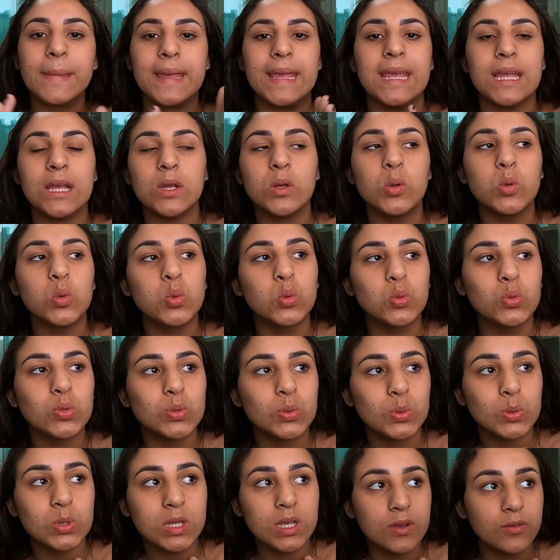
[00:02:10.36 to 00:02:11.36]

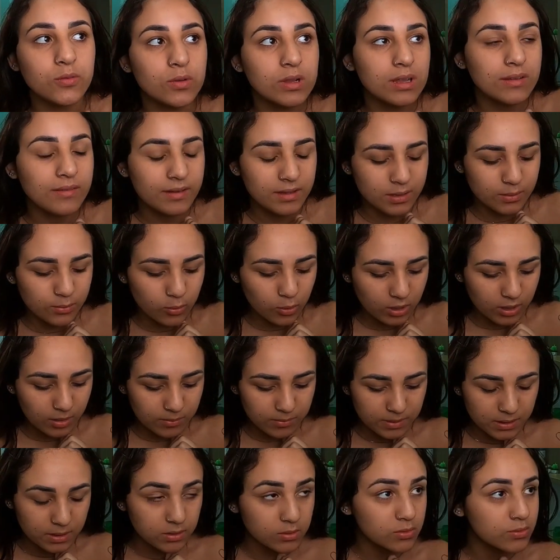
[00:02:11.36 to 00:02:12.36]
amigos, eu vou lavar meu
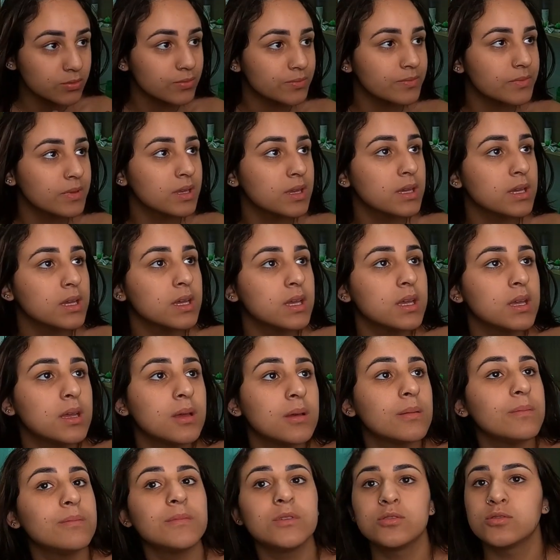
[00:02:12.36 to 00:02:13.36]
cabelo,
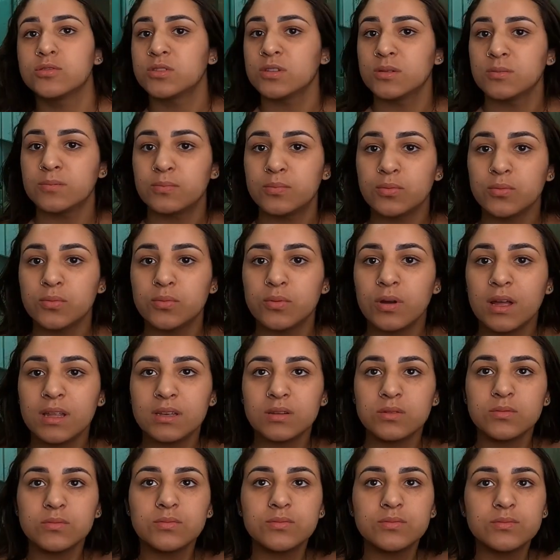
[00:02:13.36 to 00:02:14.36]
meu shampoo...
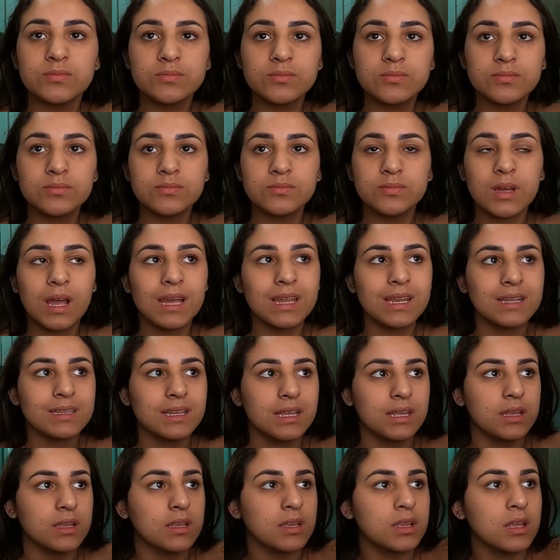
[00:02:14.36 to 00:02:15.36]
Ah, não. É,
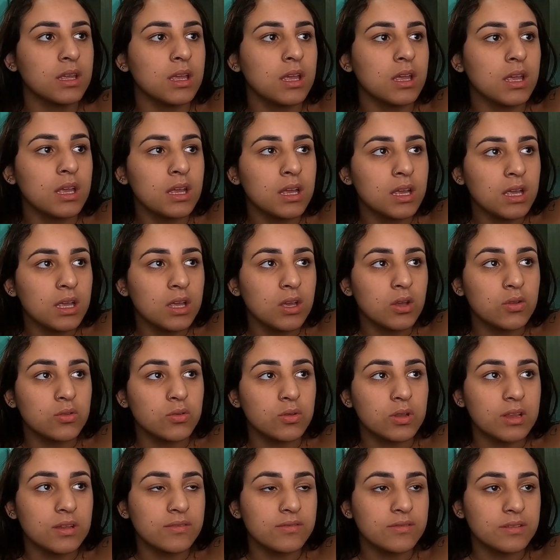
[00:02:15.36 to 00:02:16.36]
tem.
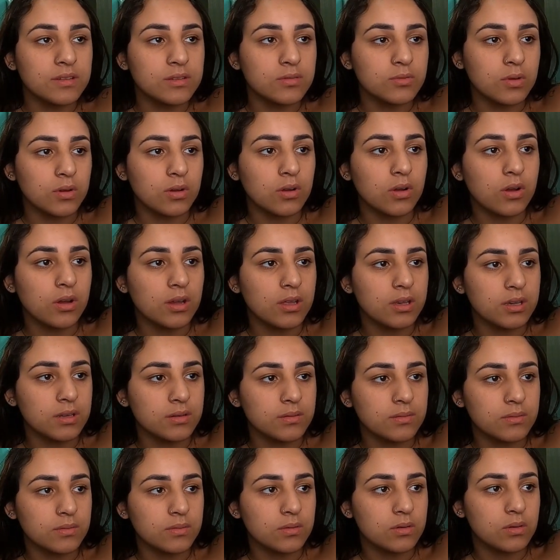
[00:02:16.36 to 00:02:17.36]
Eu tô lavando
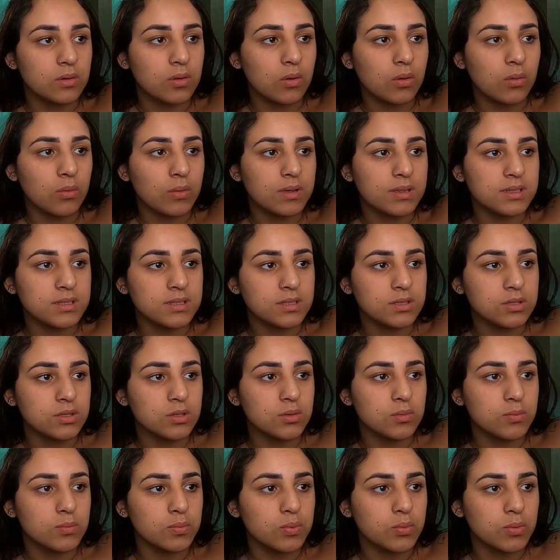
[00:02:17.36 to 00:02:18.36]
agora com esse
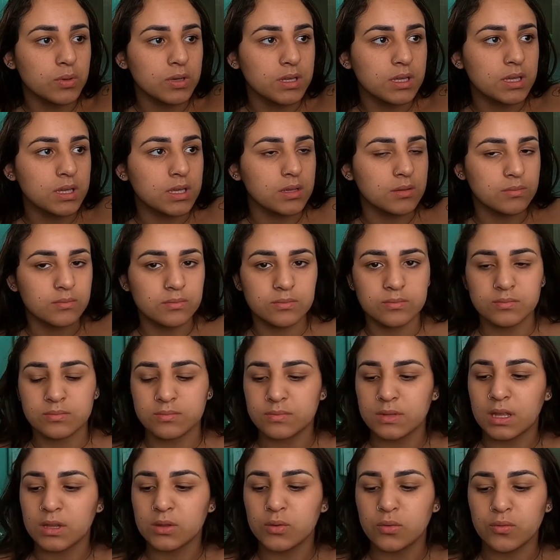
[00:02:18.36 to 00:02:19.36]
shampoo aqui,
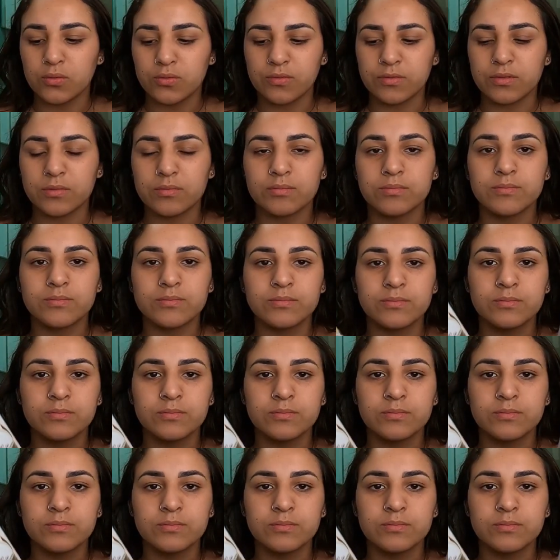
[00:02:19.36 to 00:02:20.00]
da Dove.